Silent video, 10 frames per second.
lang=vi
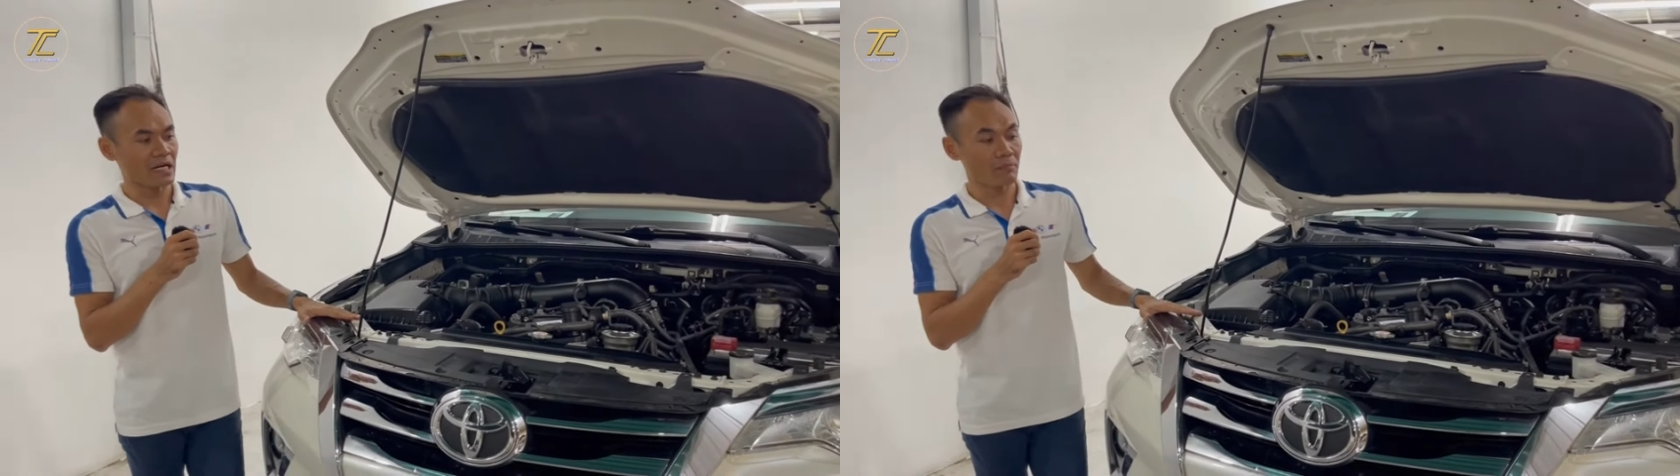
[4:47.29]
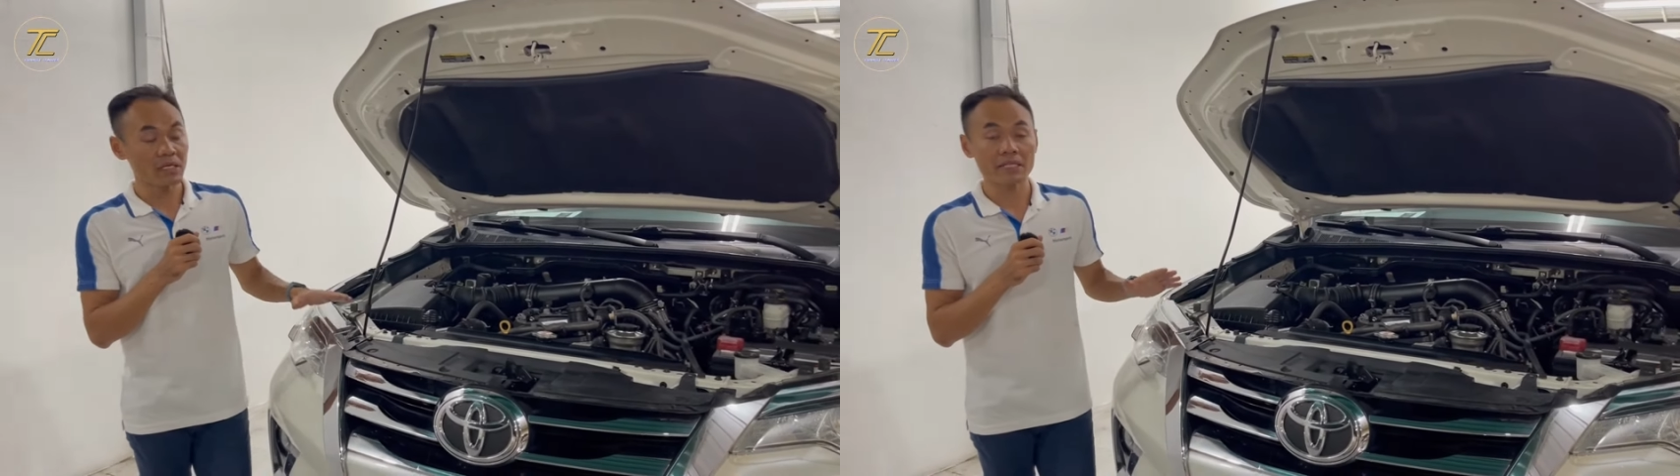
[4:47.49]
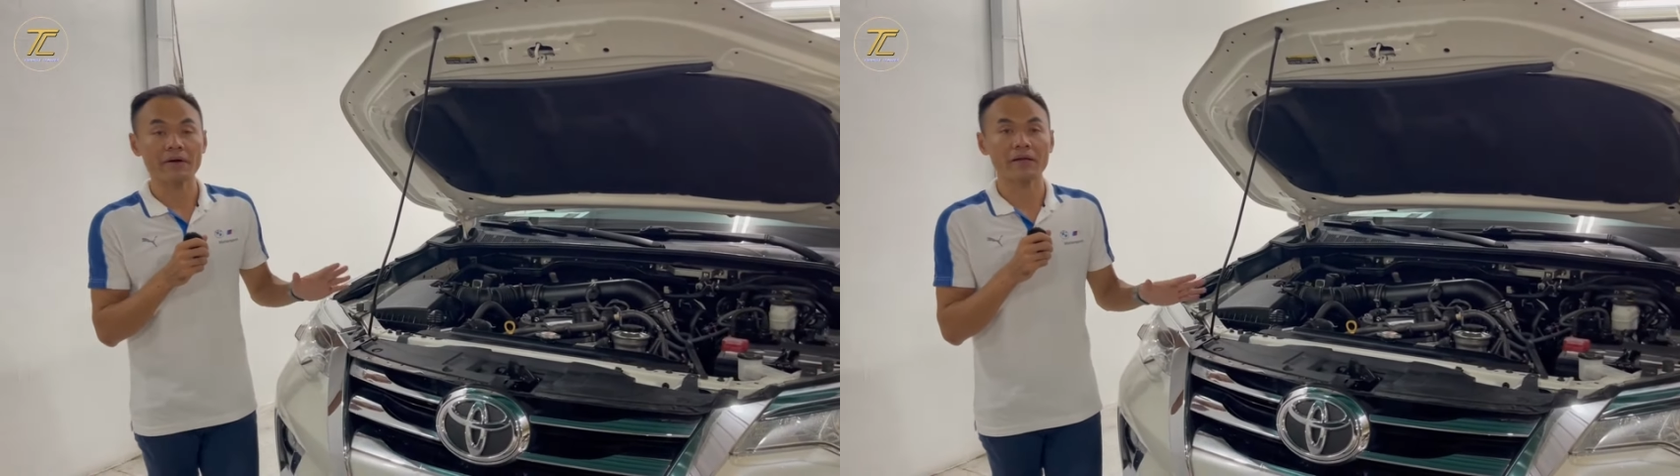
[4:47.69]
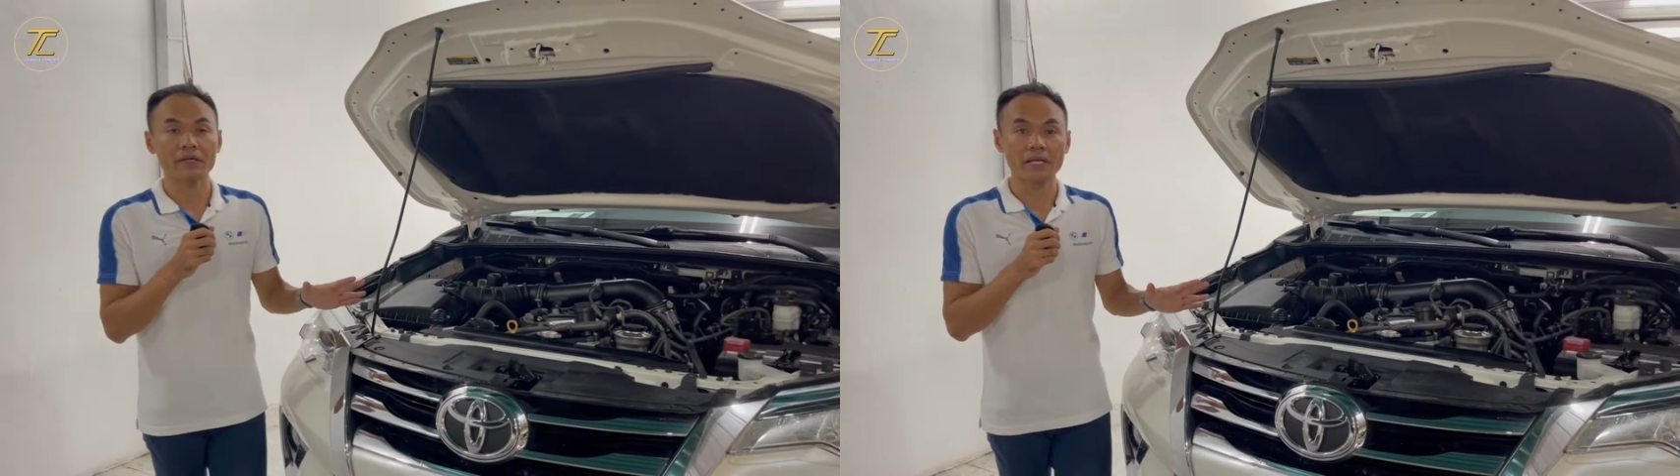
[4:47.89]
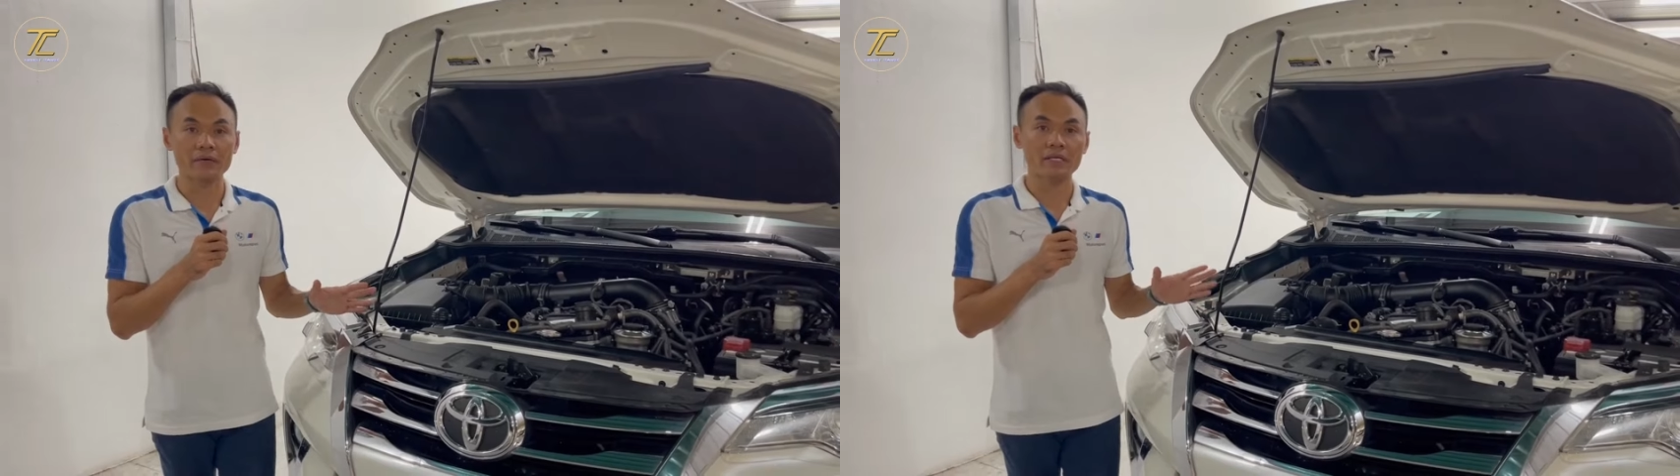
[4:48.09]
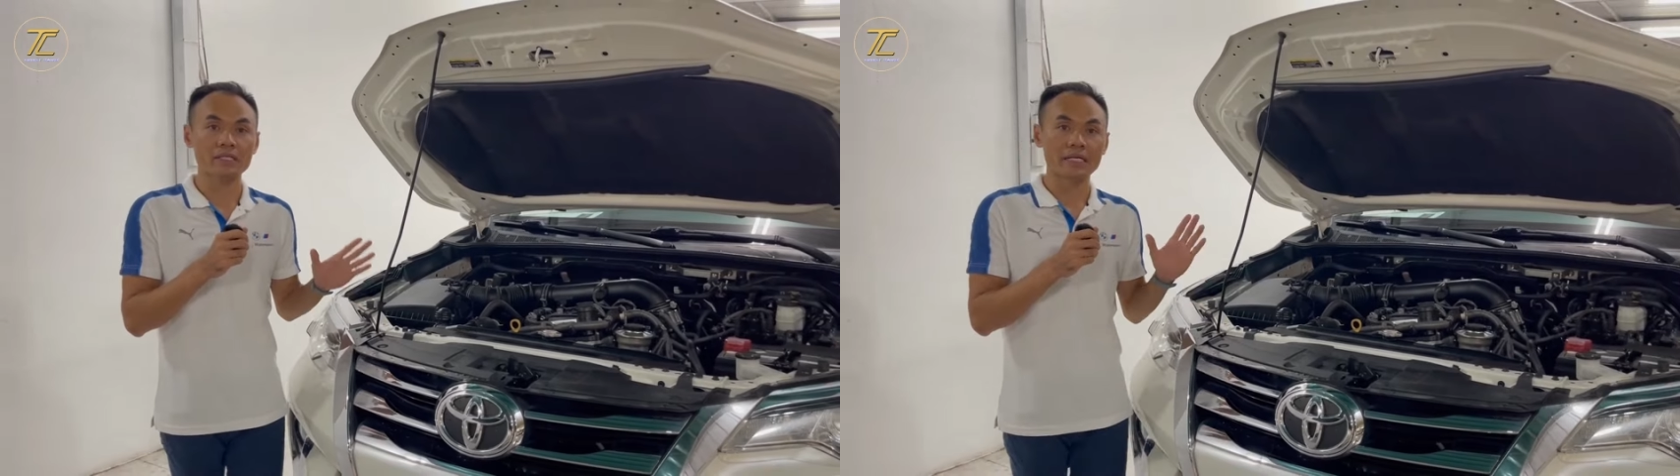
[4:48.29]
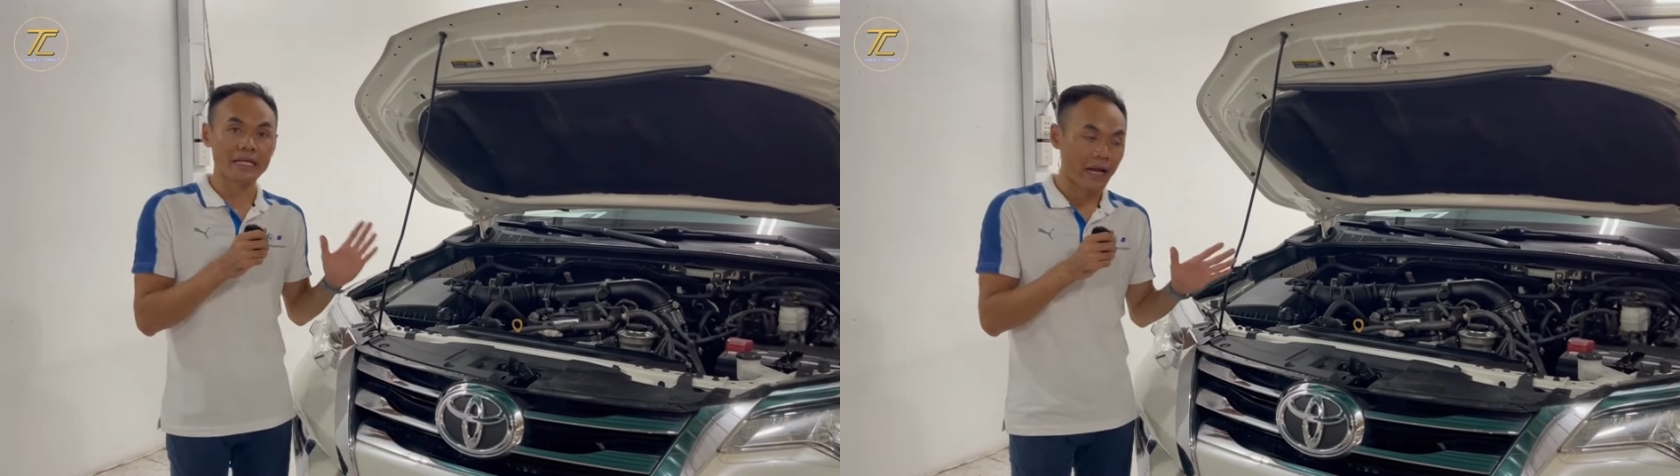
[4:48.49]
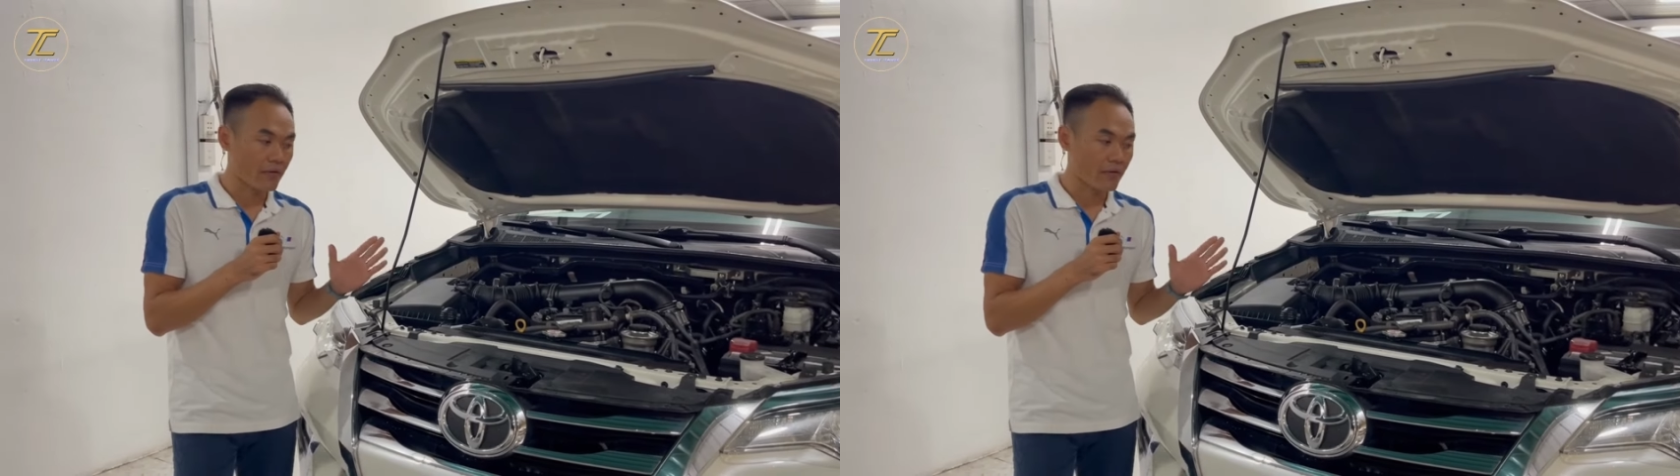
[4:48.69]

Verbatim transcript: mức tiêu hao nhiên liệu nó sẽ cao